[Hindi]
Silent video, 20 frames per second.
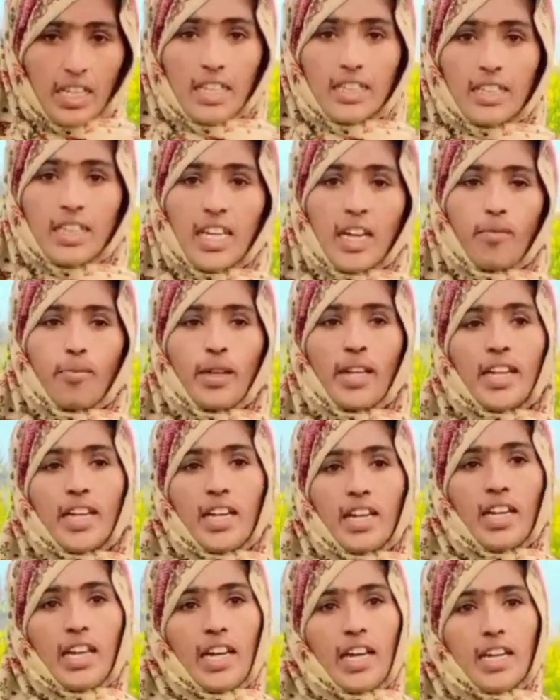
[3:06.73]
दे भी रहे
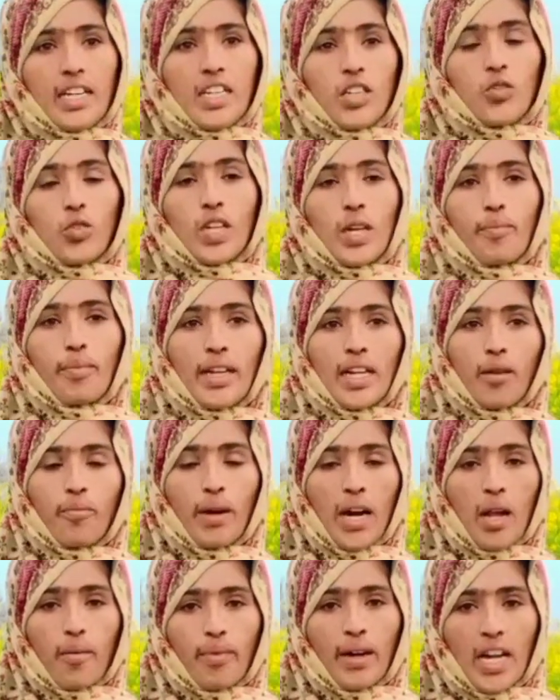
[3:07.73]
हैं क्योंकि मेरी बार
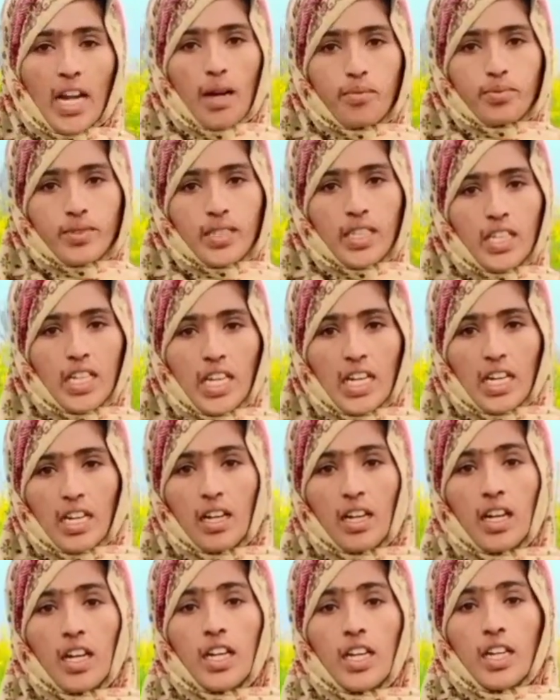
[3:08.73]
बार आपसे ये
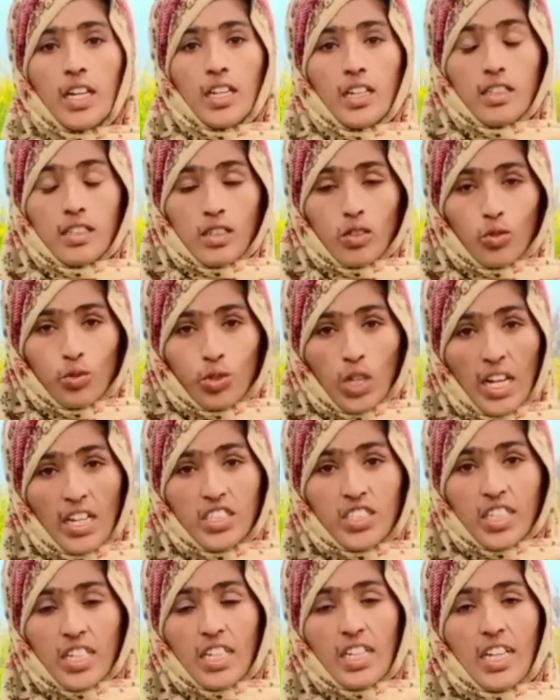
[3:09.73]
गुजारिश
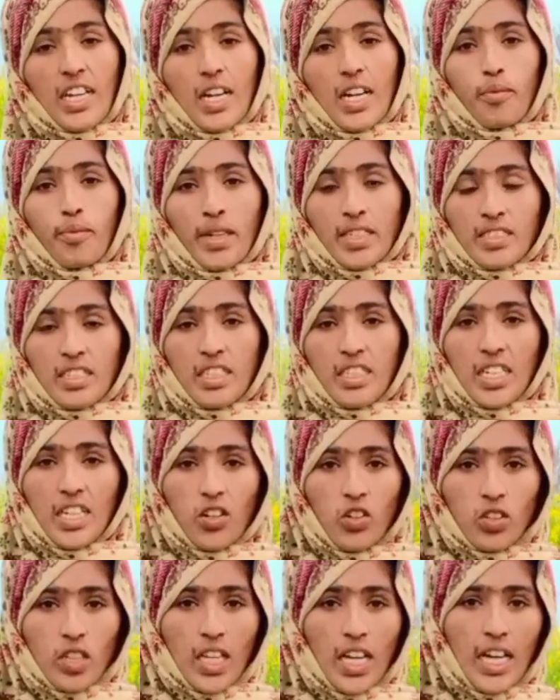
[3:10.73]
करने का मकसद ये
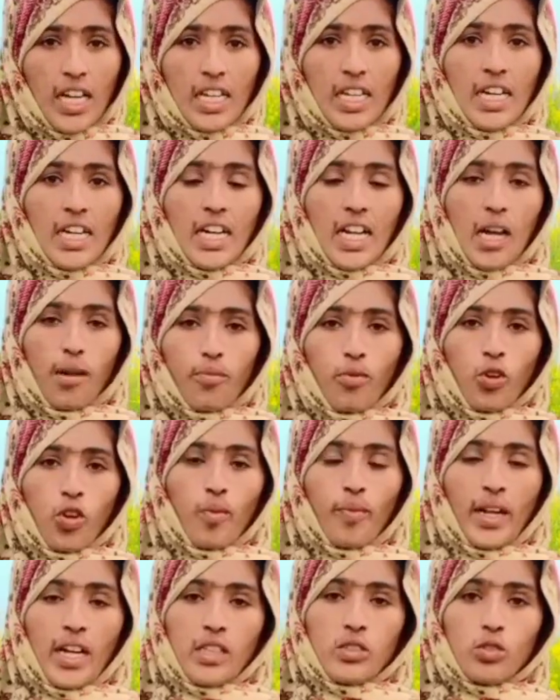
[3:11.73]
होता है कि अगर आप लोग हमारा
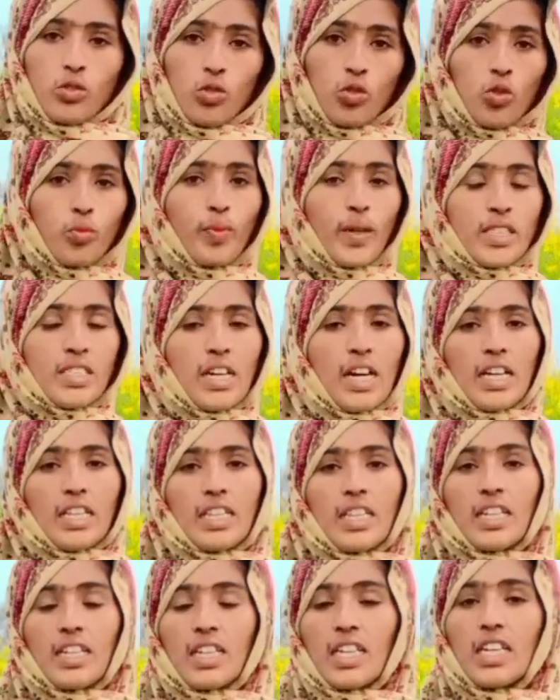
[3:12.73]
यूट्यूब पर साथ
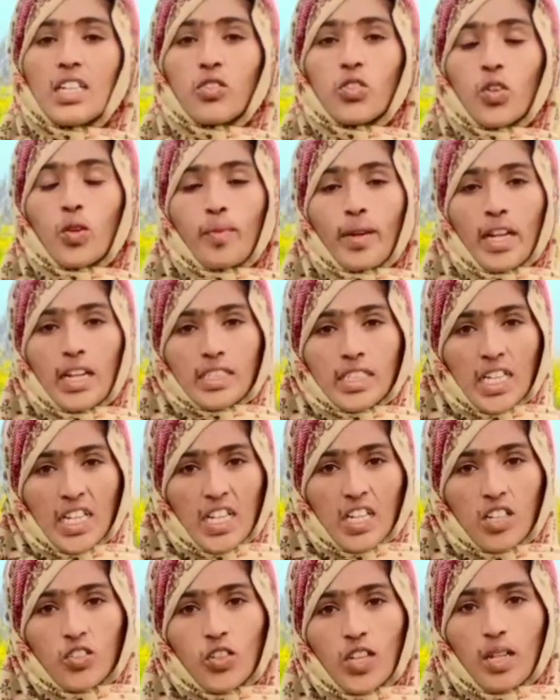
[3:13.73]
देंगे तो हमारा चैनल जो
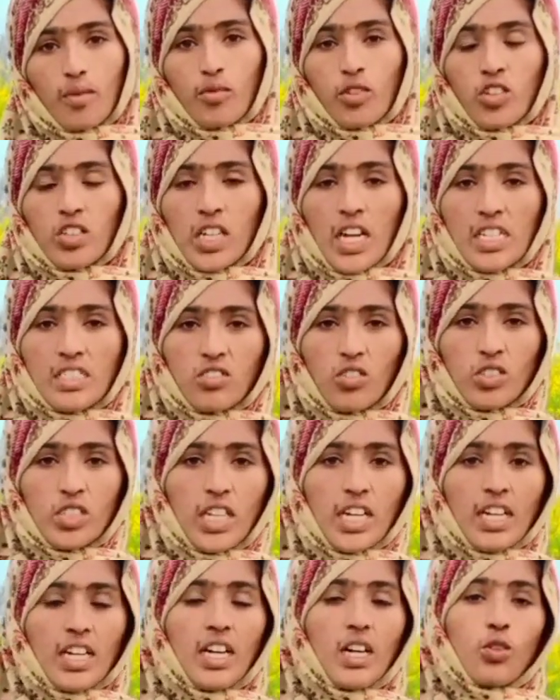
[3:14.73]
है ना मोनेटाइज हो
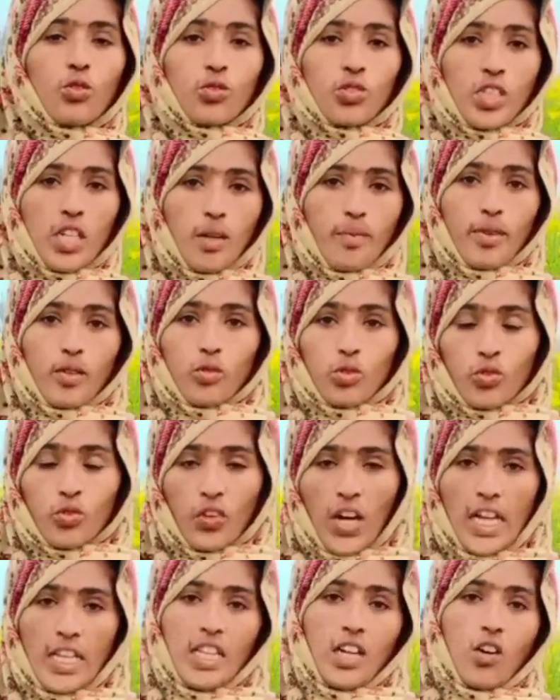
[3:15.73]
जाएगा उससे हमें कुछ
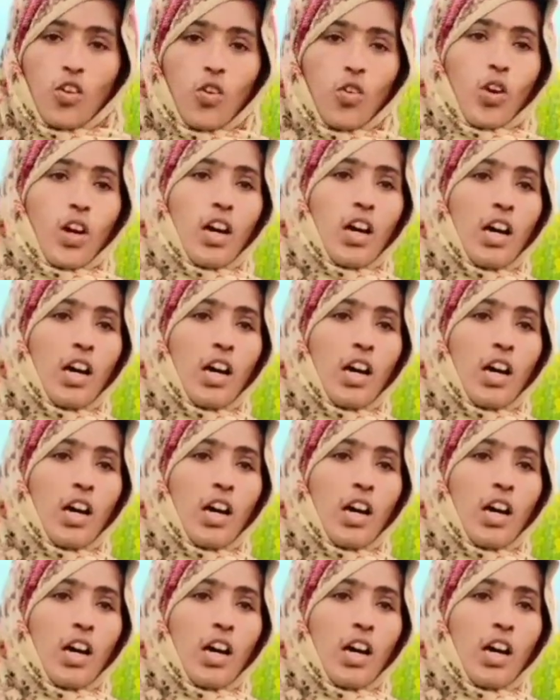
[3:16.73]
फ़ायदा होगा